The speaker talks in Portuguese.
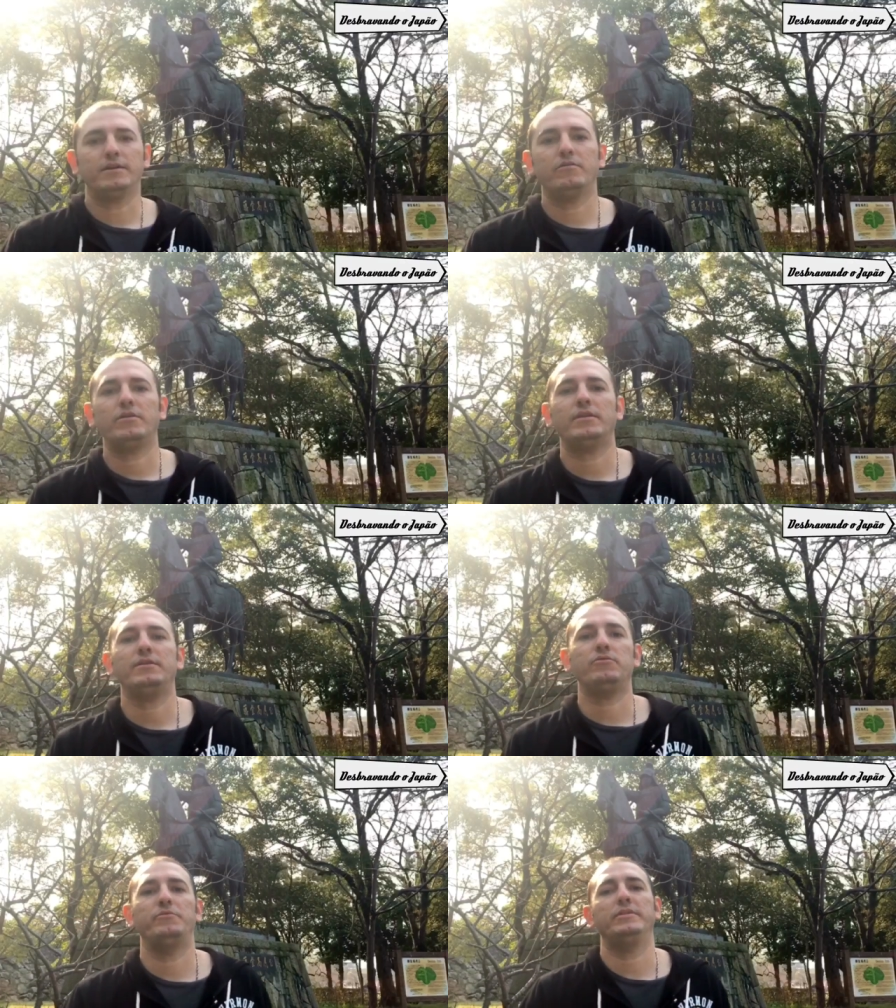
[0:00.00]
agora o
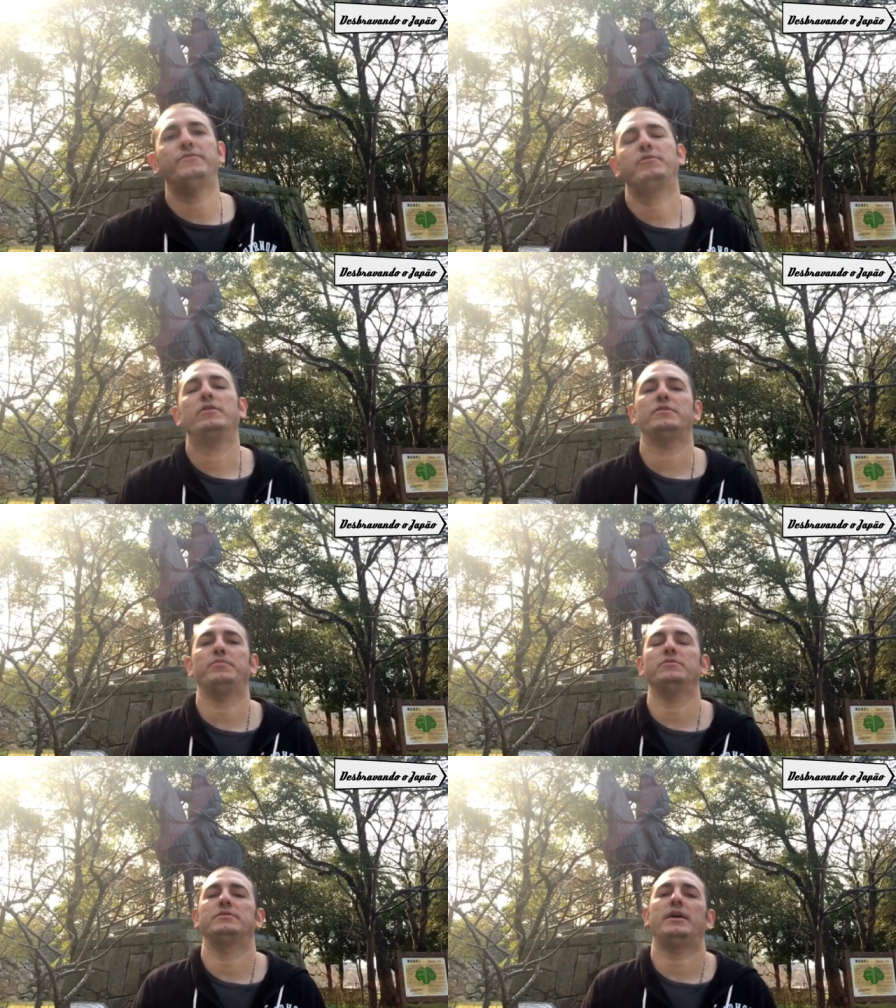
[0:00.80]
clintomita ficou
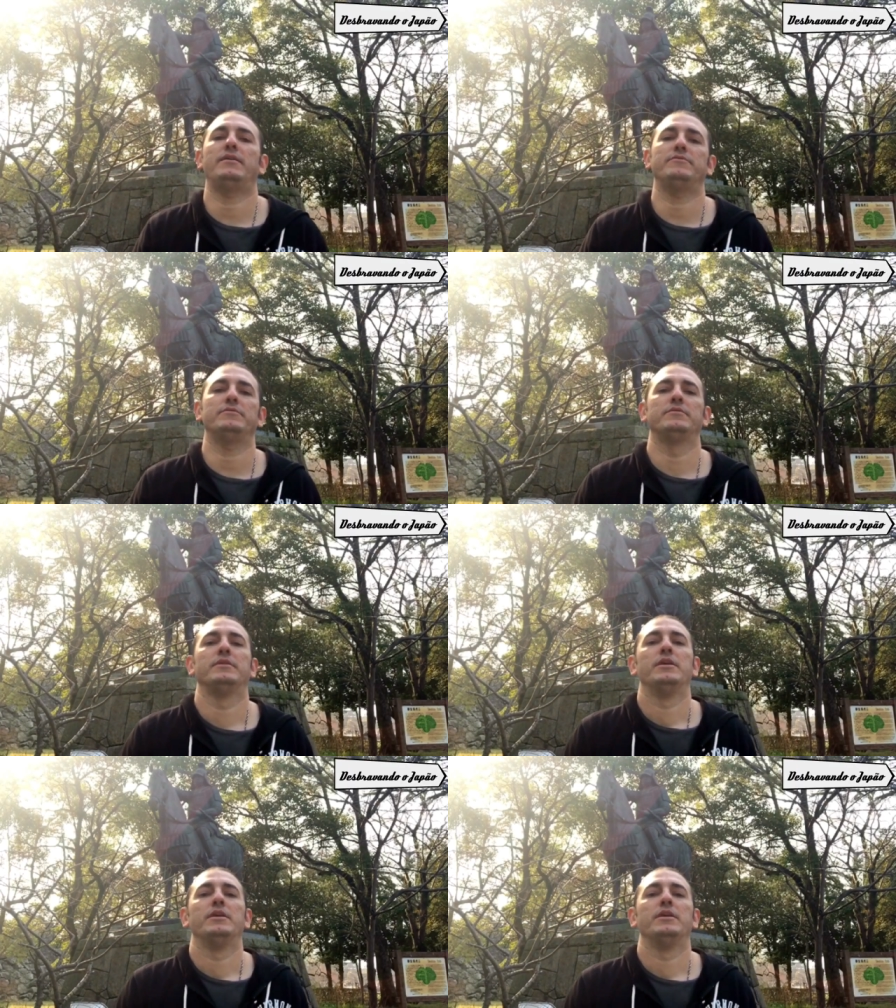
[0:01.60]
responsável